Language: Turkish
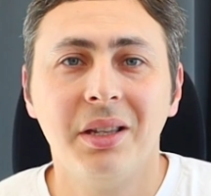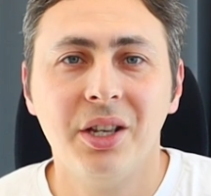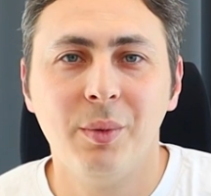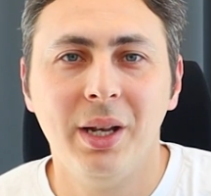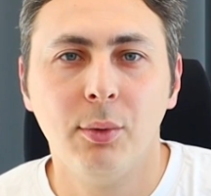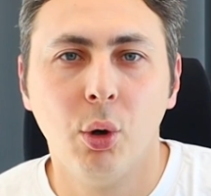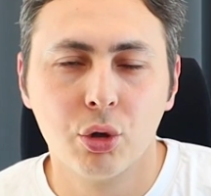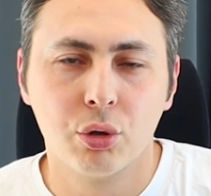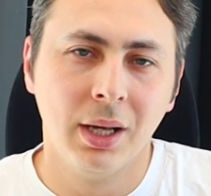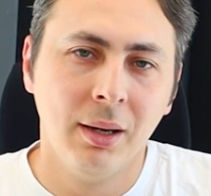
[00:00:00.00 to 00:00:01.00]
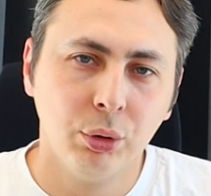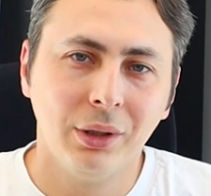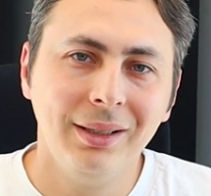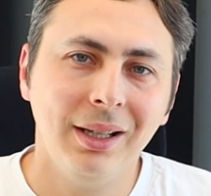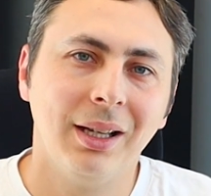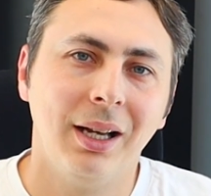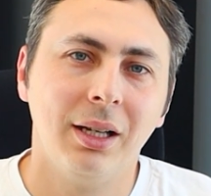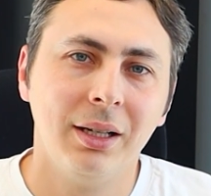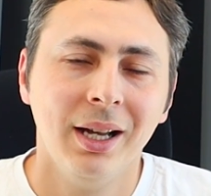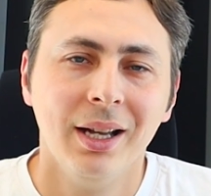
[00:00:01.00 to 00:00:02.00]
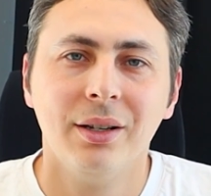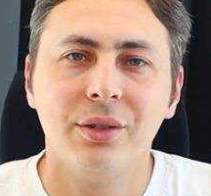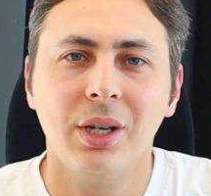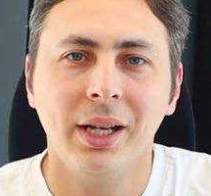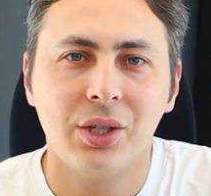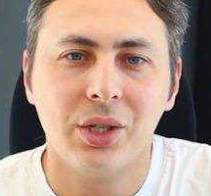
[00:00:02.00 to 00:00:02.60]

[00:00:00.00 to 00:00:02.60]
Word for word: nasıl seçmeliyim konusunda bunların detaylarını hızlıca